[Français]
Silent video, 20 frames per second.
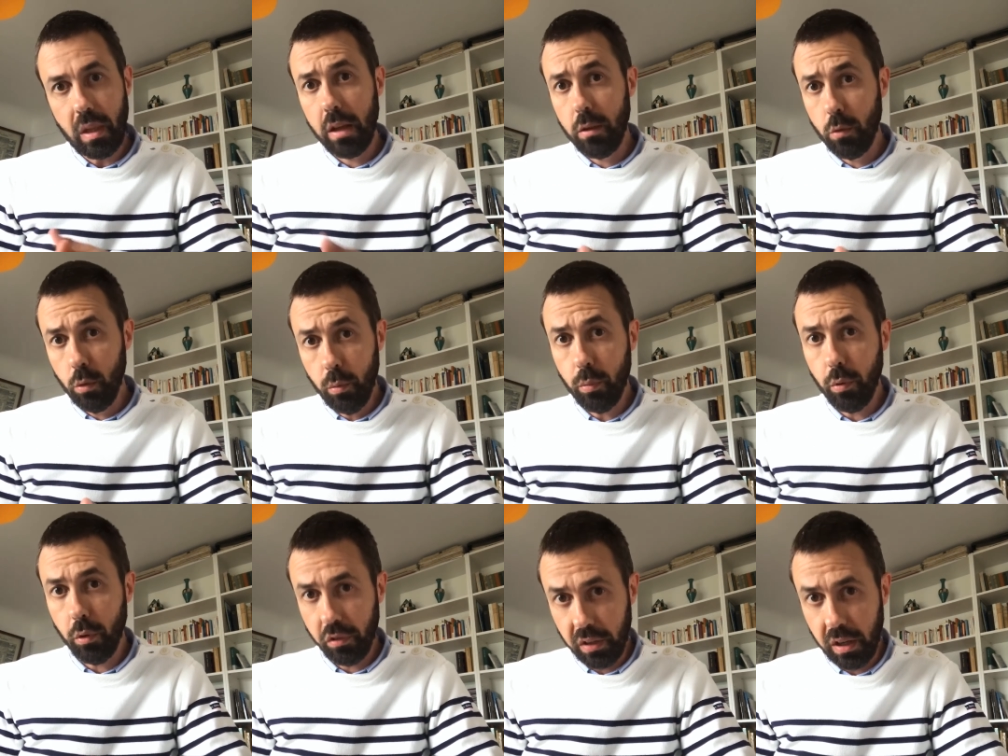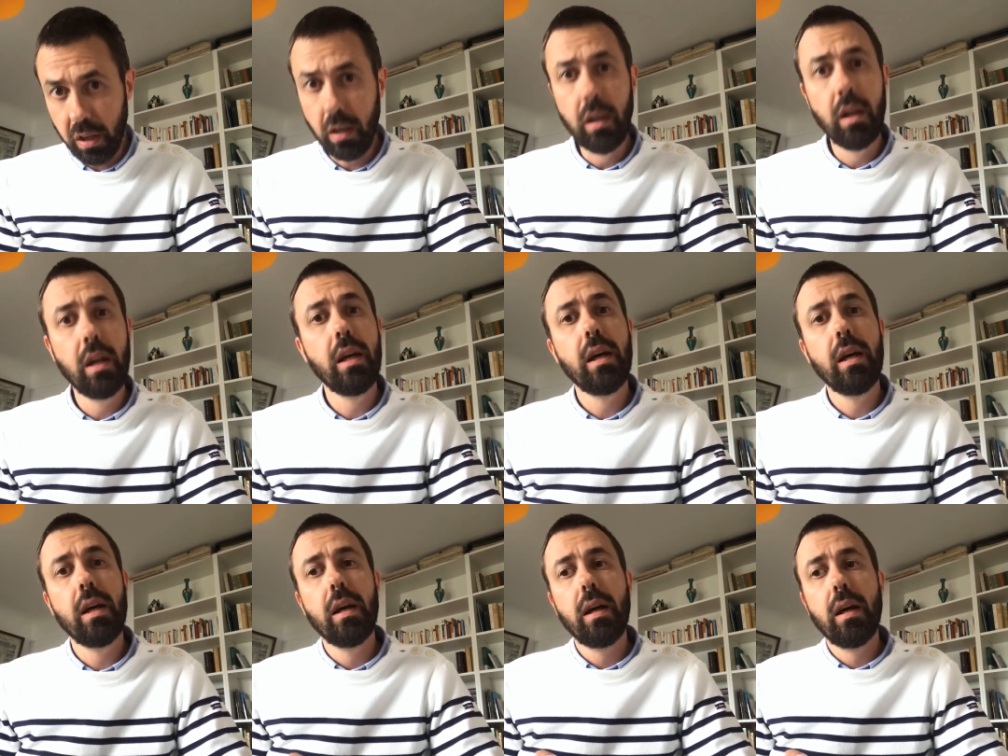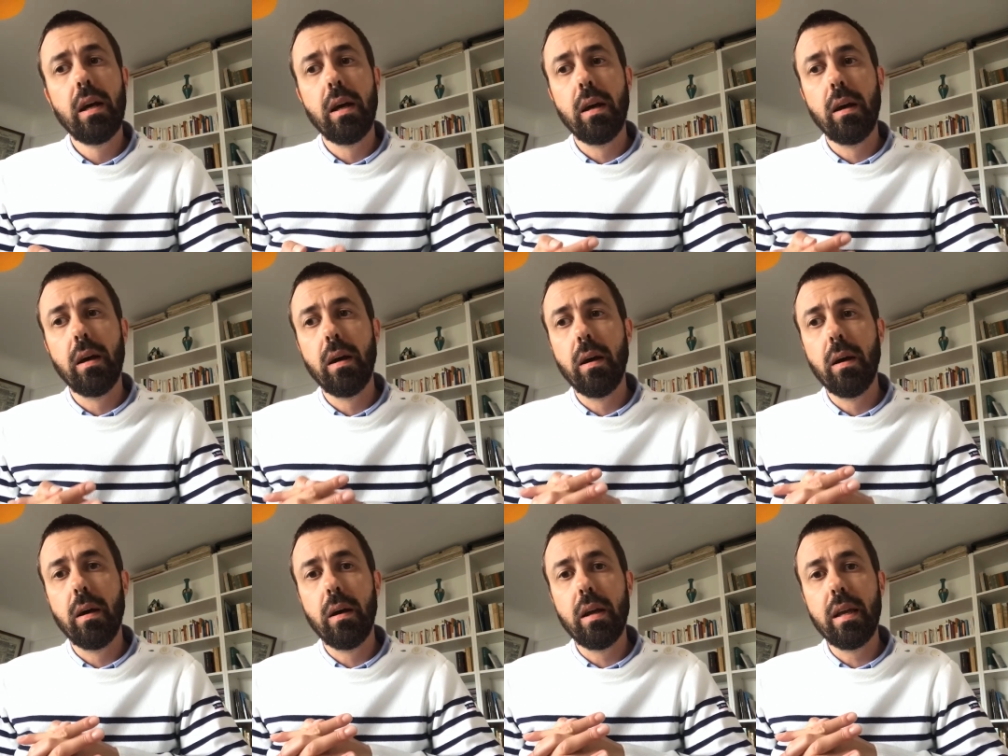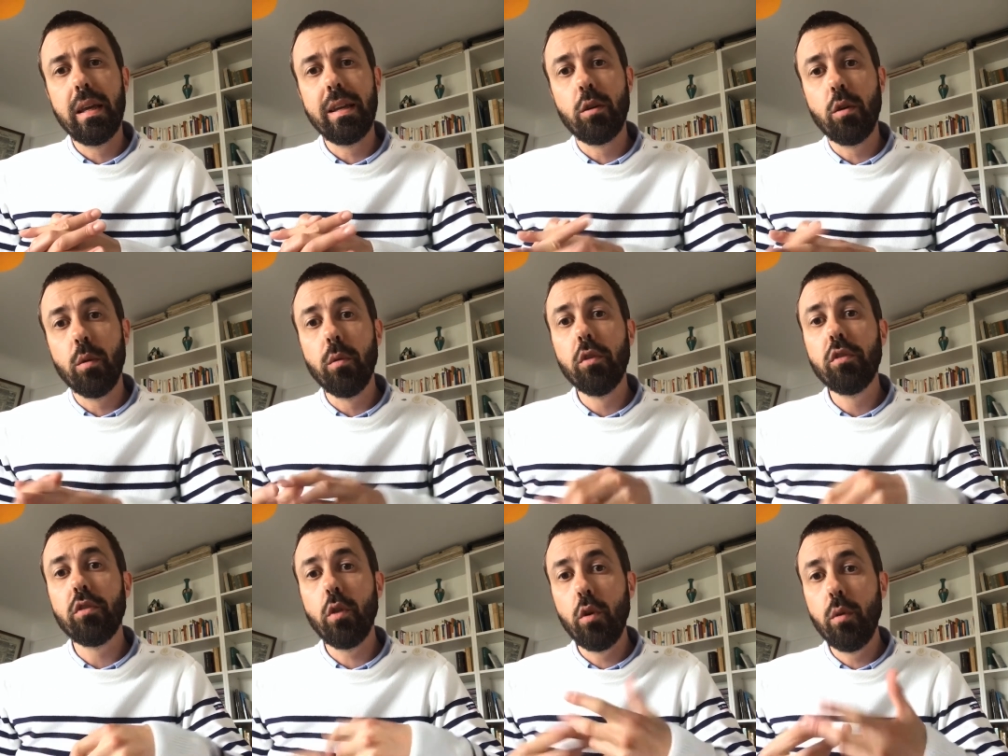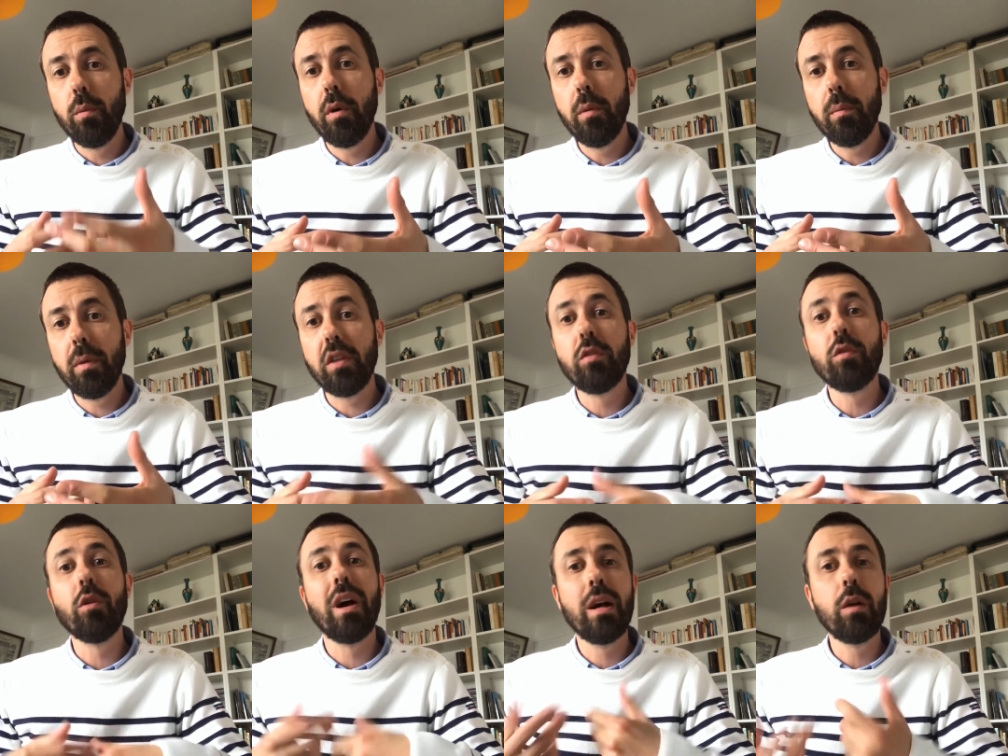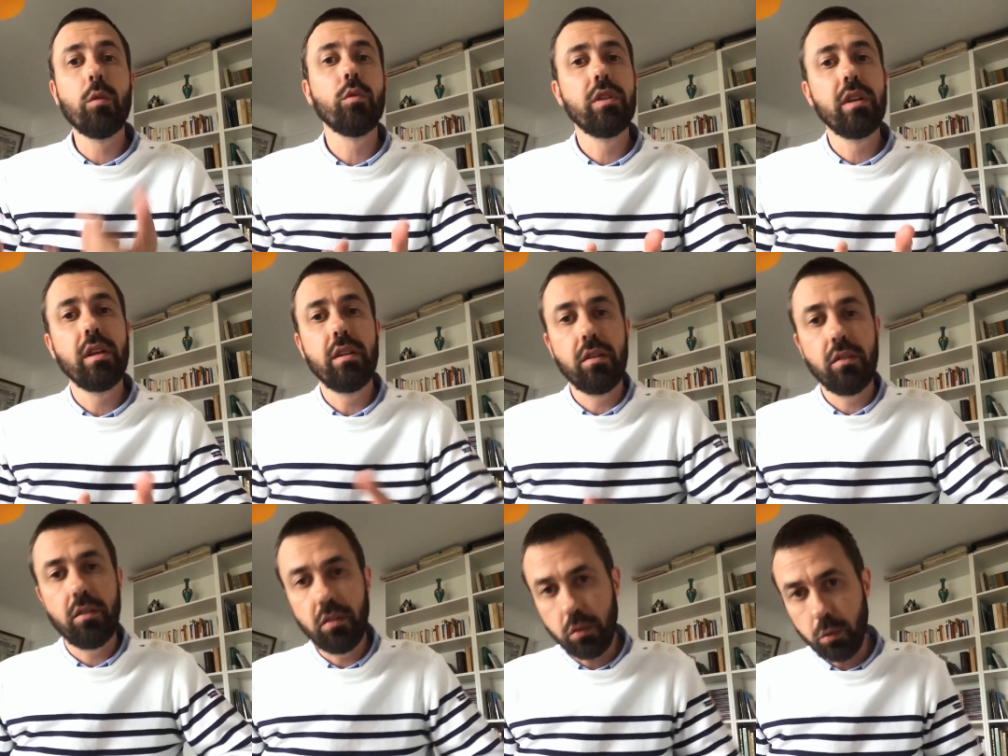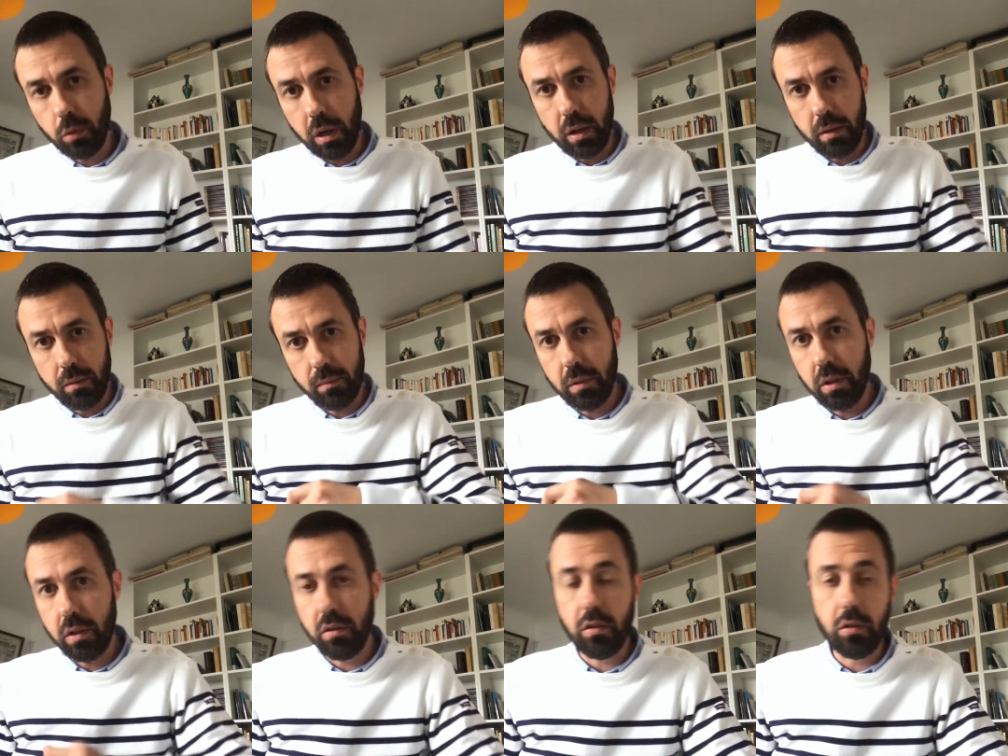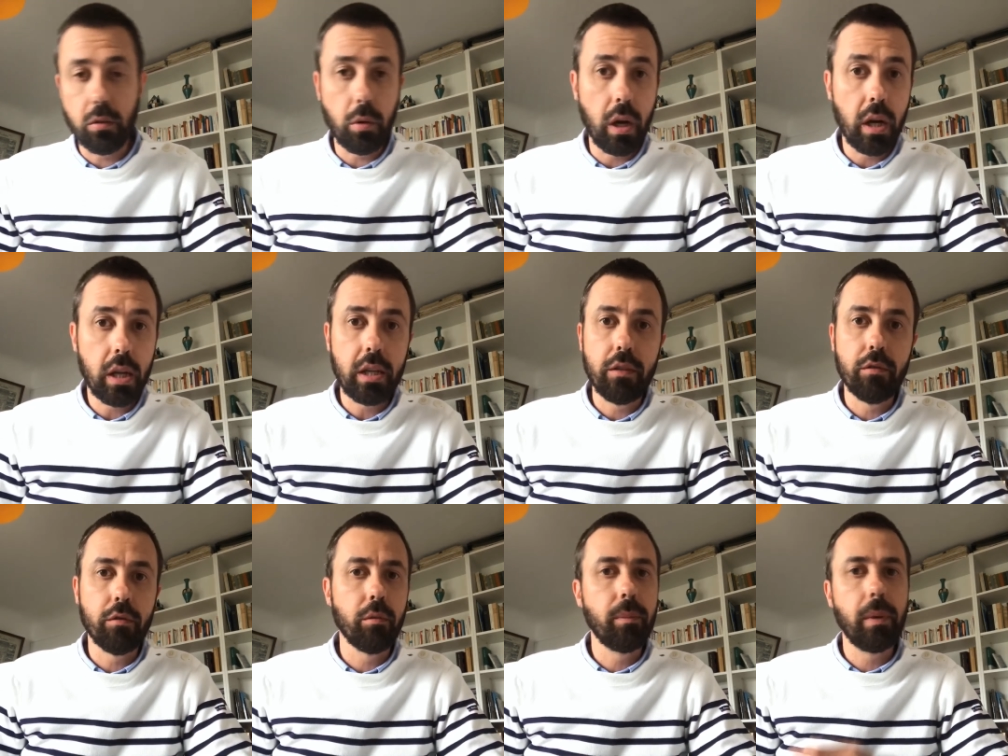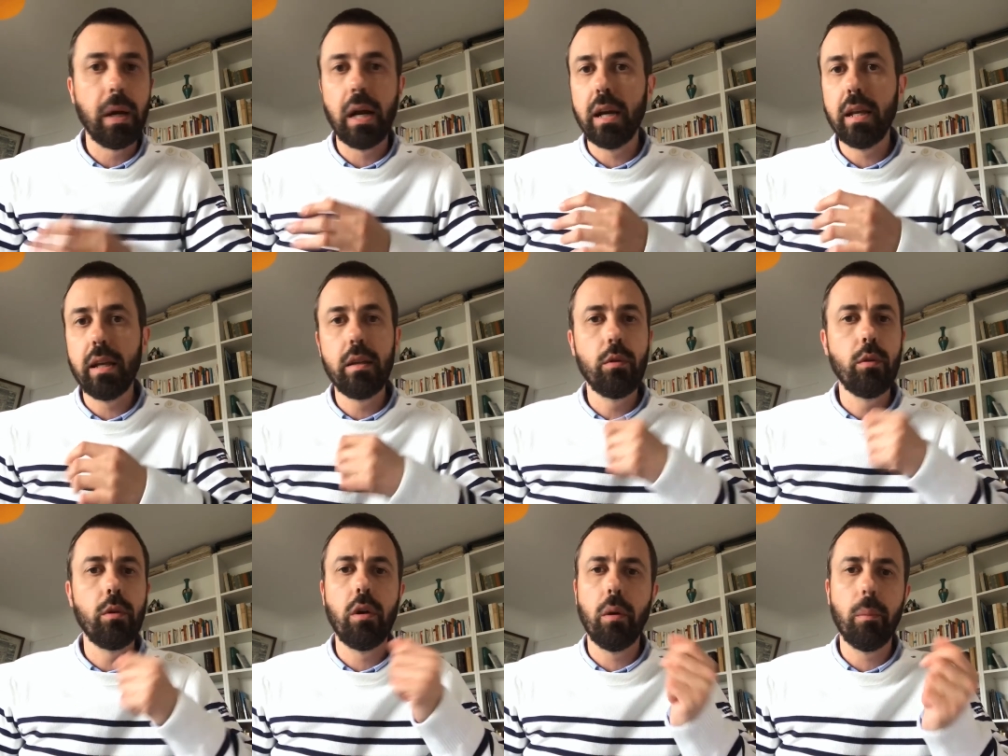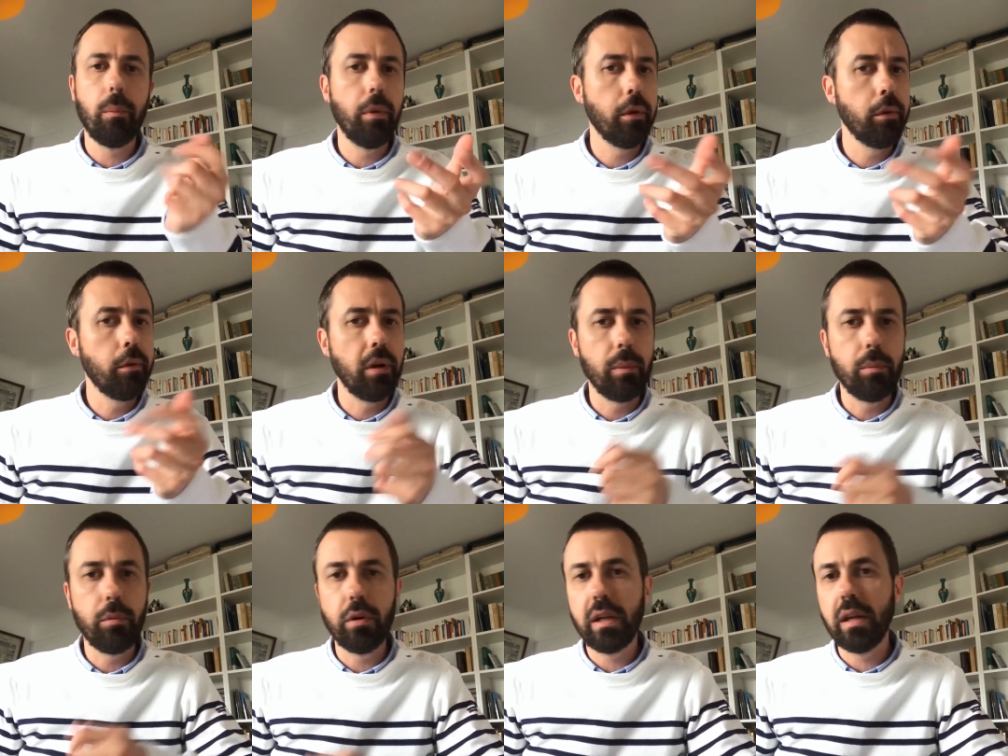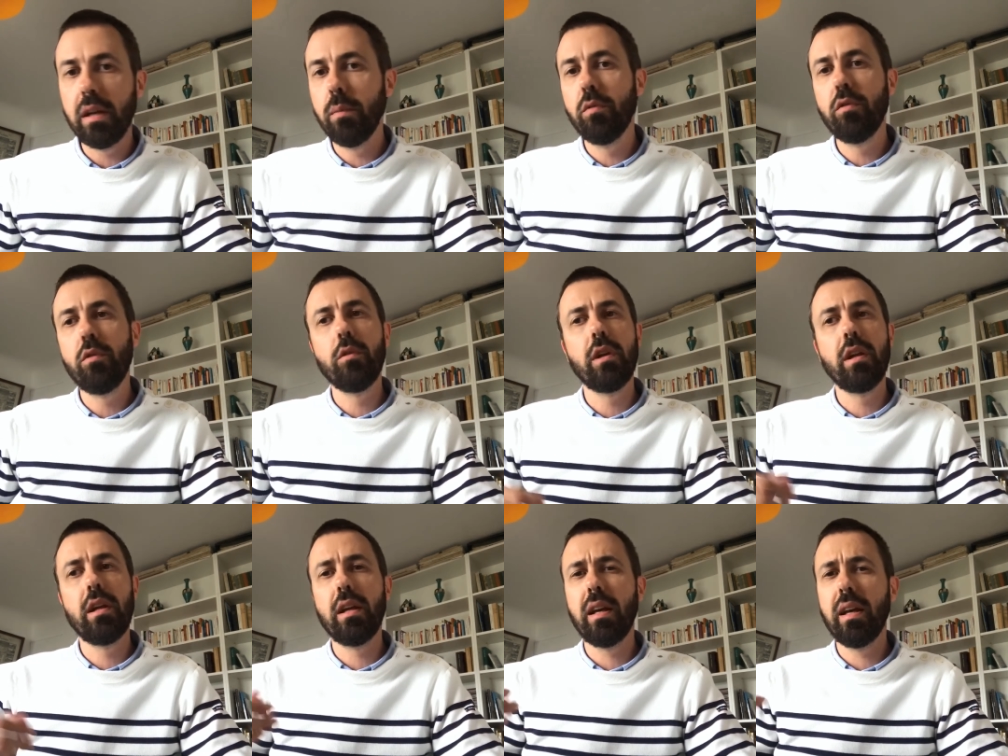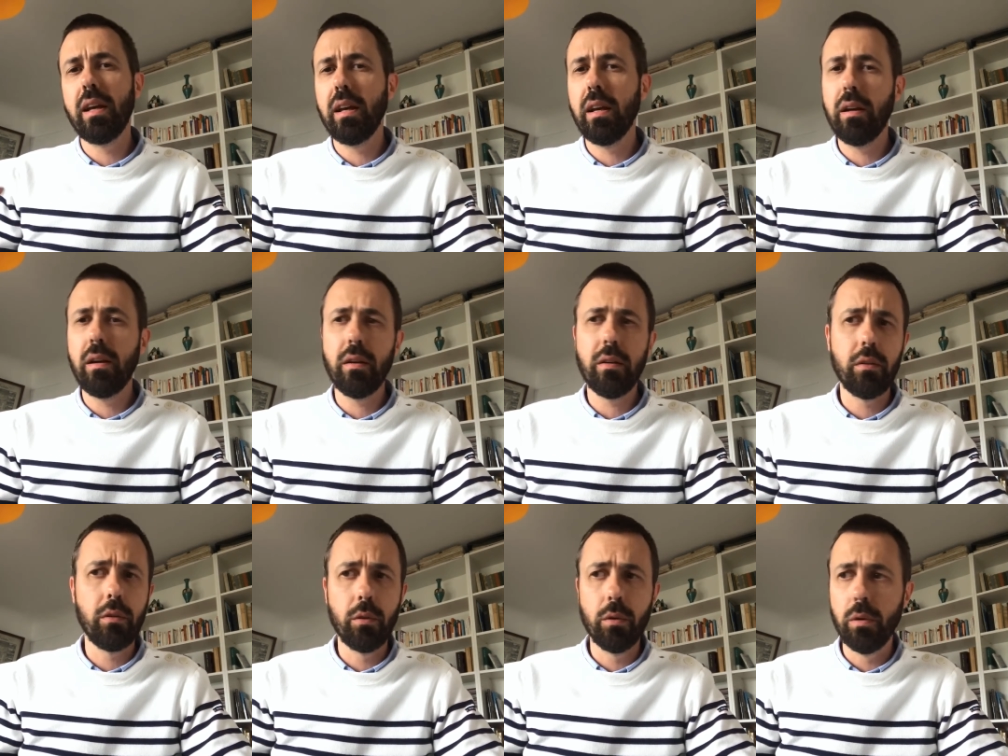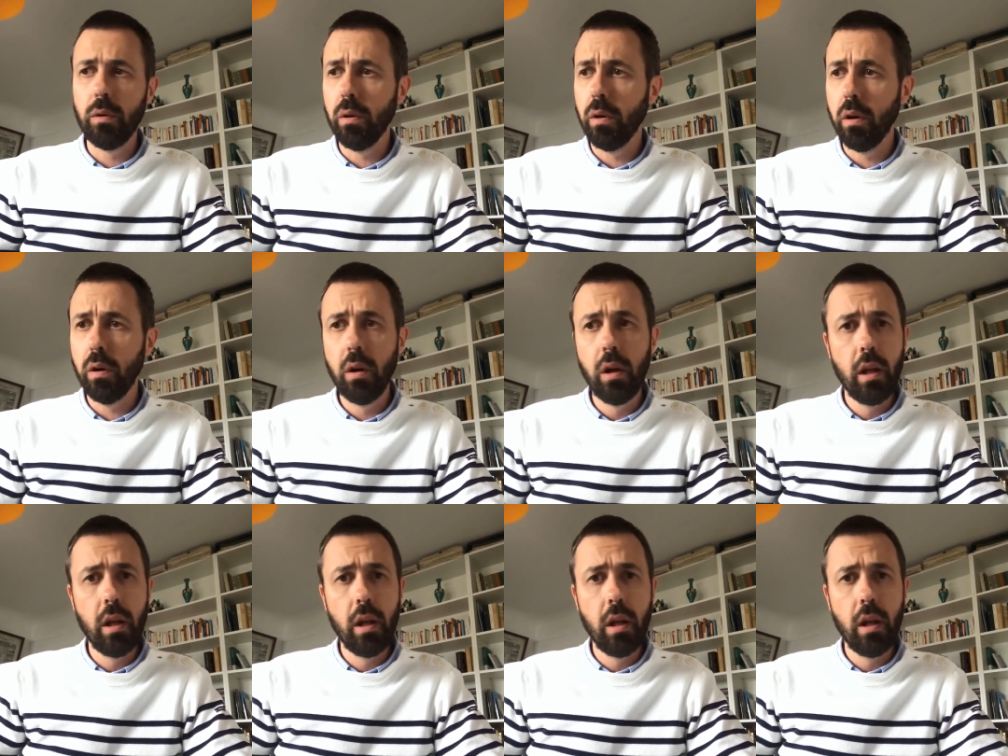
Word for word: Et donc pour ça, euh, ils commencent eux-mêmes à se raconter des histoires, des histoires qui vont parler de leur peur de l'apocalypse nucléaire, de,